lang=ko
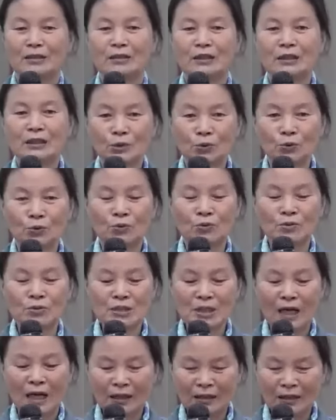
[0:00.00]

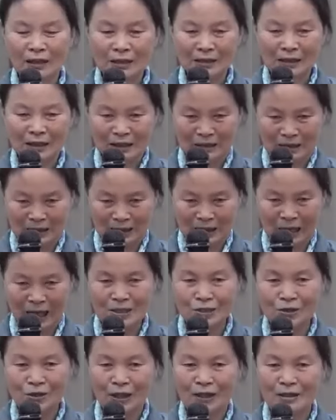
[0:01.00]
기도는 잠깐
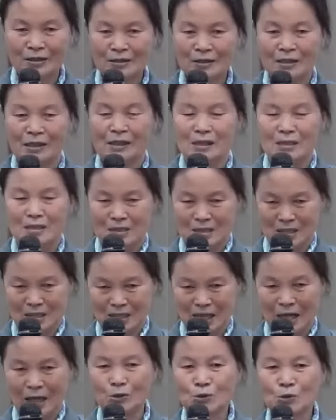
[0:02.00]
다녀가는
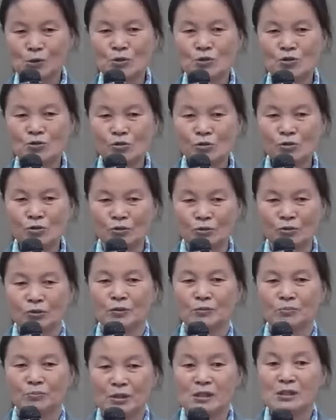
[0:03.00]
장소인 줄로
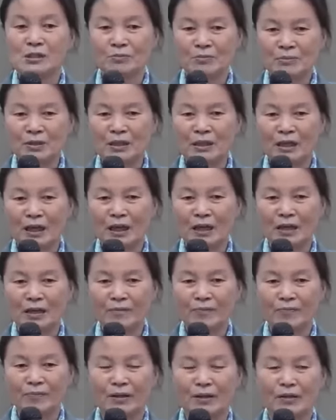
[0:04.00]
믿습니다.